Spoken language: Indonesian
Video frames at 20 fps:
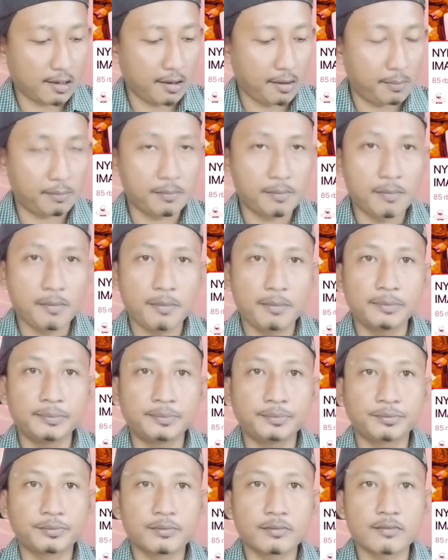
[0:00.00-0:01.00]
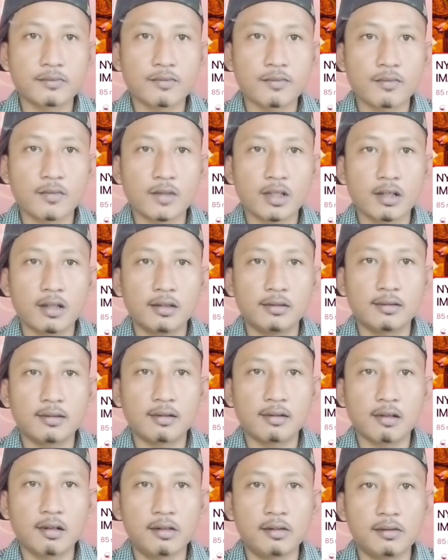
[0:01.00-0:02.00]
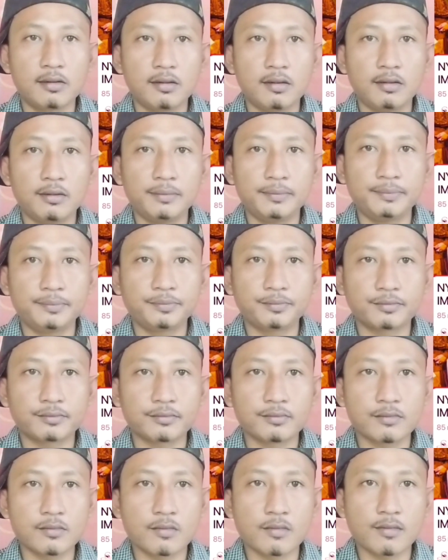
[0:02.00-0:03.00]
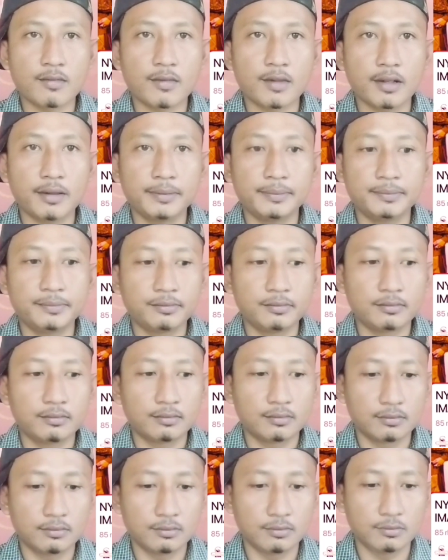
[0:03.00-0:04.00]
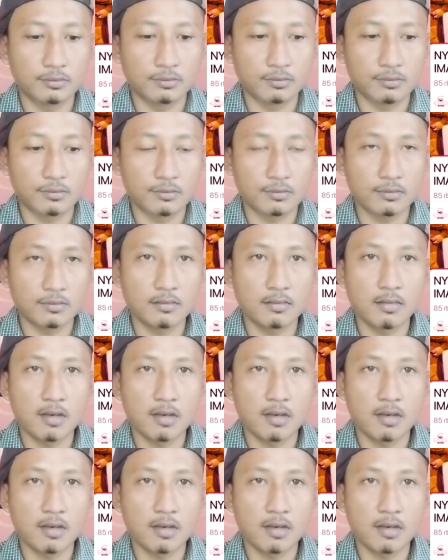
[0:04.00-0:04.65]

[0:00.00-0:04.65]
Tapi ya sahabat yang mengikuti mereka. Apalagi kepada Yusuf dan Yusuf